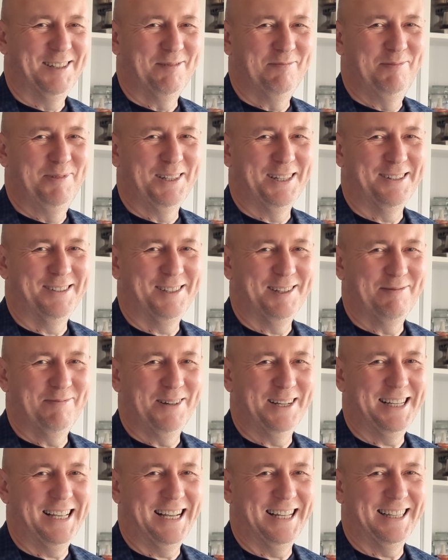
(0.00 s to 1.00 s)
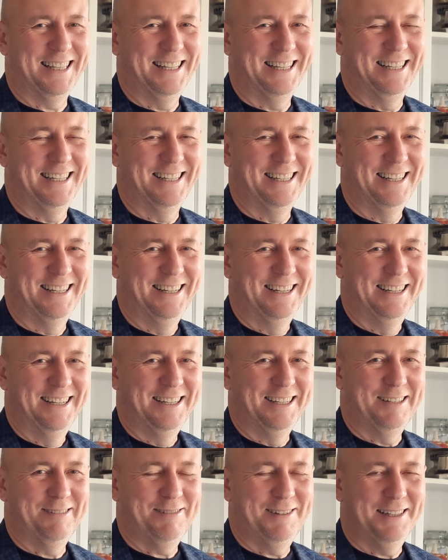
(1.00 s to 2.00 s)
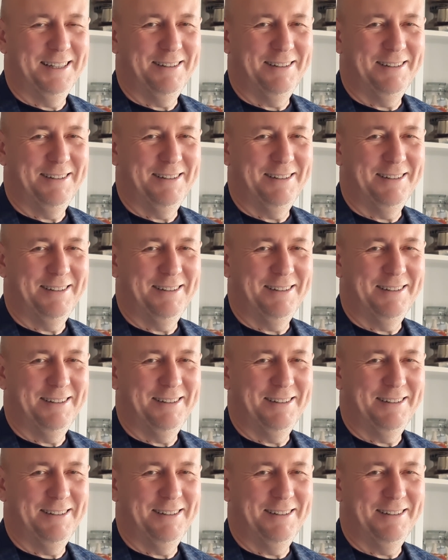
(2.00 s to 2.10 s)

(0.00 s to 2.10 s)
чтобы было все понятно. И